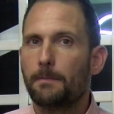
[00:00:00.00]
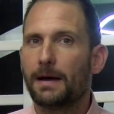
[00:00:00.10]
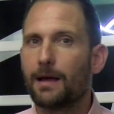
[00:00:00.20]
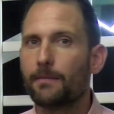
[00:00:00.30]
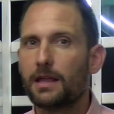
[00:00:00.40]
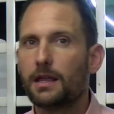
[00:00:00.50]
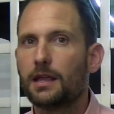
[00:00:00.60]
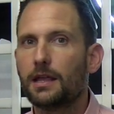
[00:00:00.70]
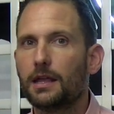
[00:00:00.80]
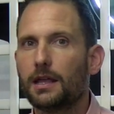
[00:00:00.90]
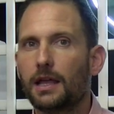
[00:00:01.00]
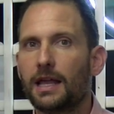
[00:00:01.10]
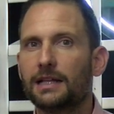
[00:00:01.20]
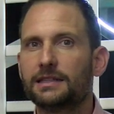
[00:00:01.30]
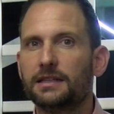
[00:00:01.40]
Para mí
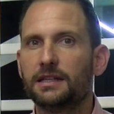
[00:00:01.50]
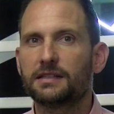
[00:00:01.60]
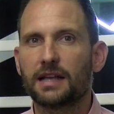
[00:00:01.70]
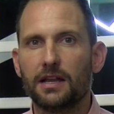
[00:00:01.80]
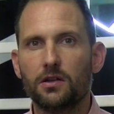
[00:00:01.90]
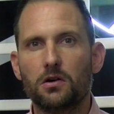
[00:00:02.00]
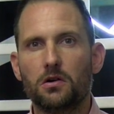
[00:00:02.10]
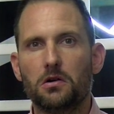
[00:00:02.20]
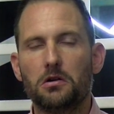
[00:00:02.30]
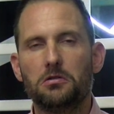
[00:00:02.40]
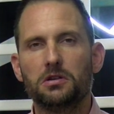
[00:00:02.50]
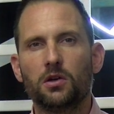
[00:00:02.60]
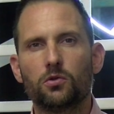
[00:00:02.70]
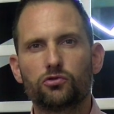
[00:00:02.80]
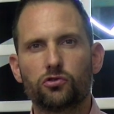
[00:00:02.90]
el Atleti salió
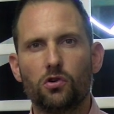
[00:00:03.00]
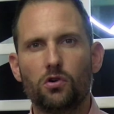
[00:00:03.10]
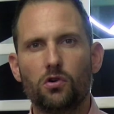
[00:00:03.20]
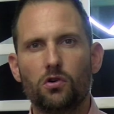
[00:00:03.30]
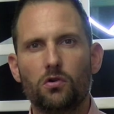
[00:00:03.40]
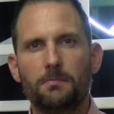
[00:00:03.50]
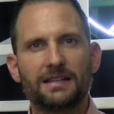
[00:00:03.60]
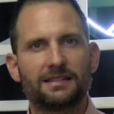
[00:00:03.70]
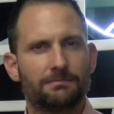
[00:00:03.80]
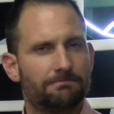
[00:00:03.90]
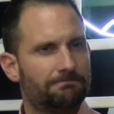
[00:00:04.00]
incluso más